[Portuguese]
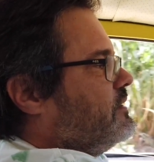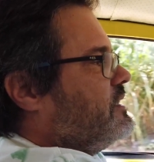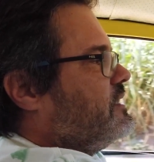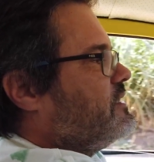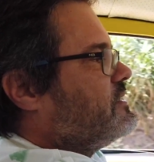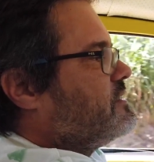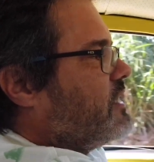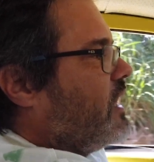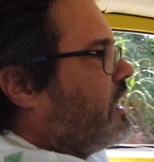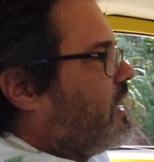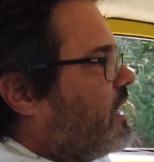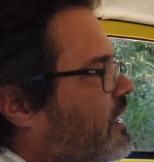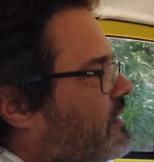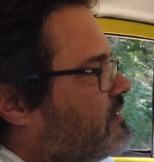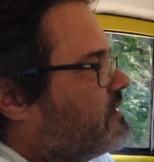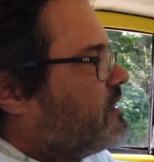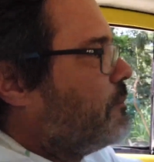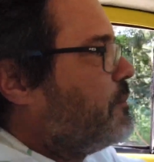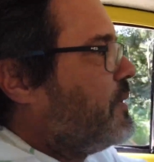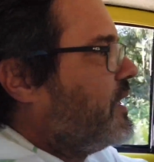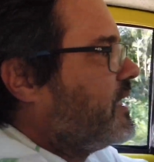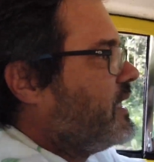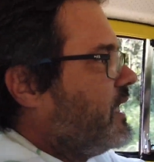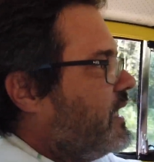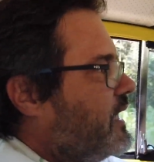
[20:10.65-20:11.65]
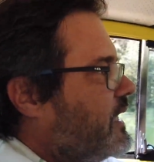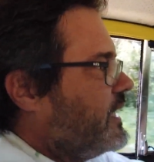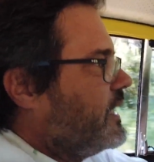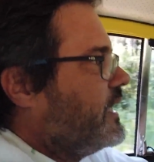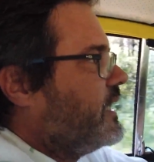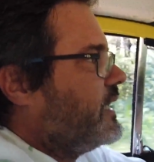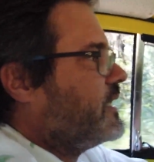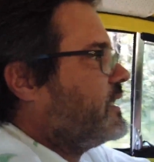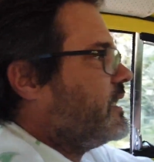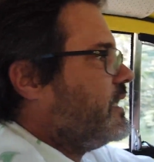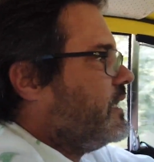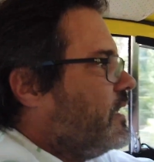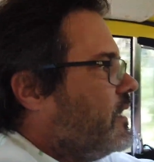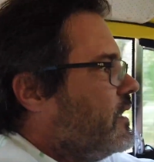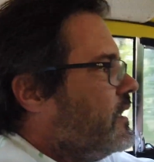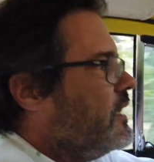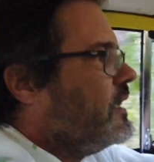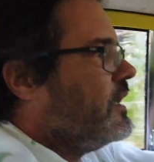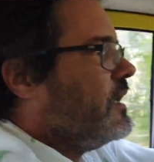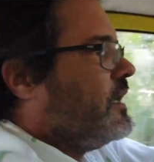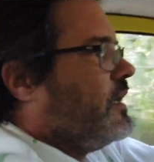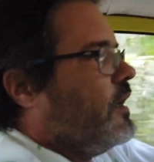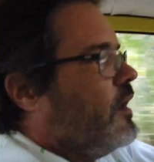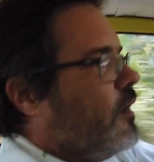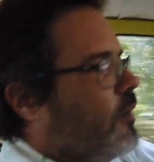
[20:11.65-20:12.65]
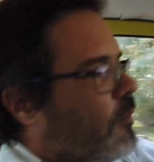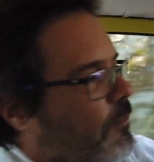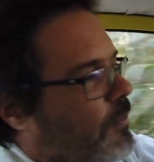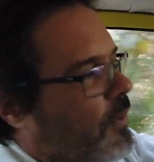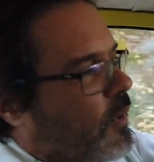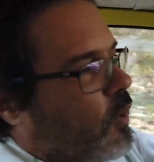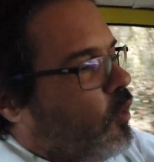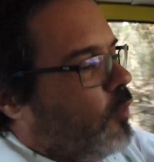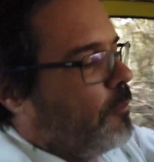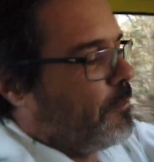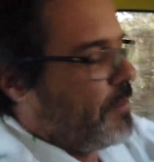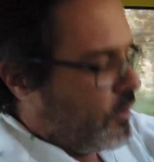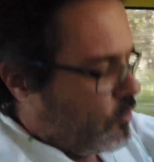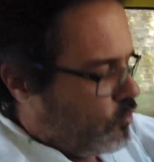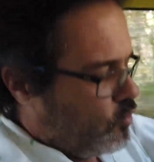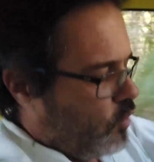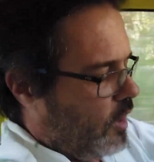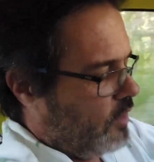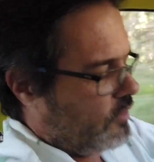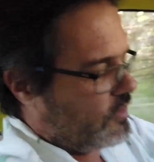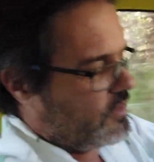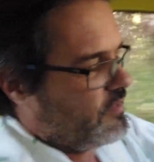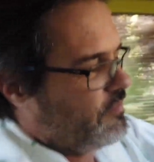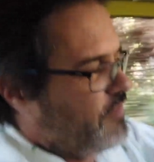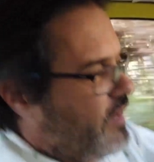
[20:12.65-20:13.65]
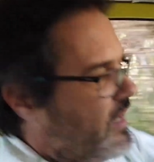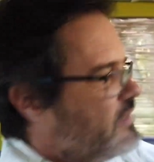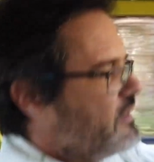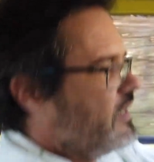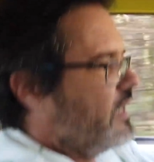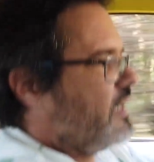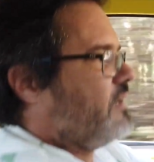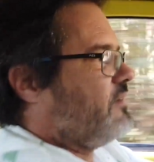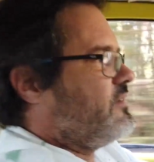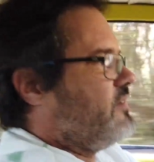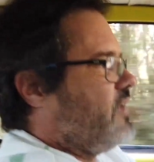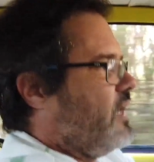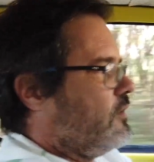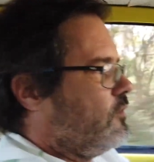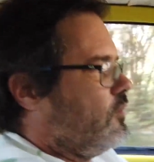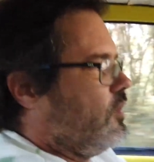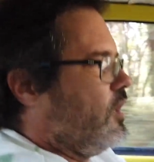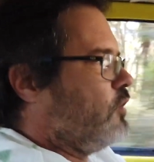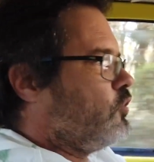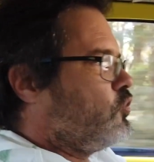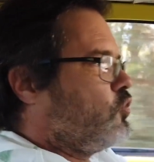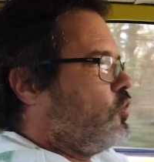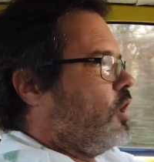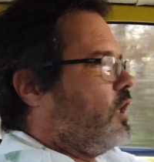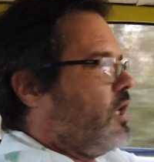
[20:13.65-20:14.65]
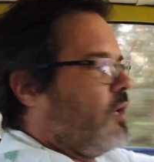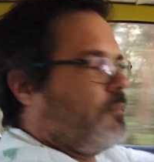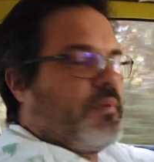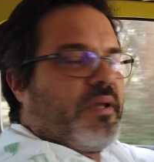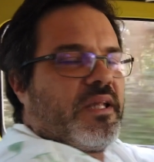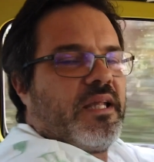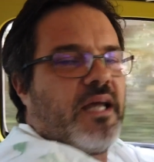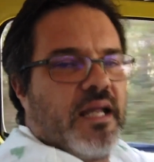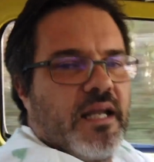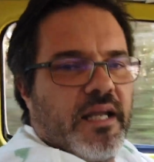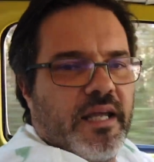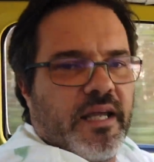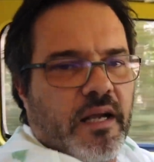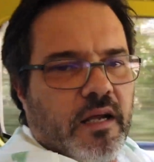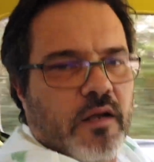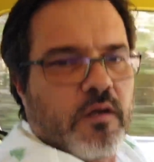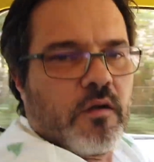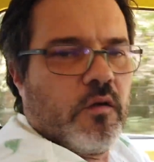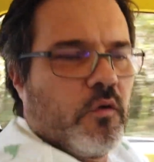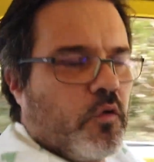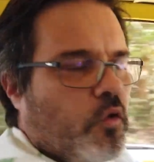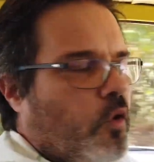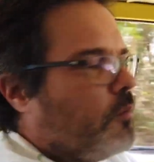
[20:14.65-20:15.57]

de instalar essa pedaleira aqui para o pessoal que estiver interessado não só na pedaleira,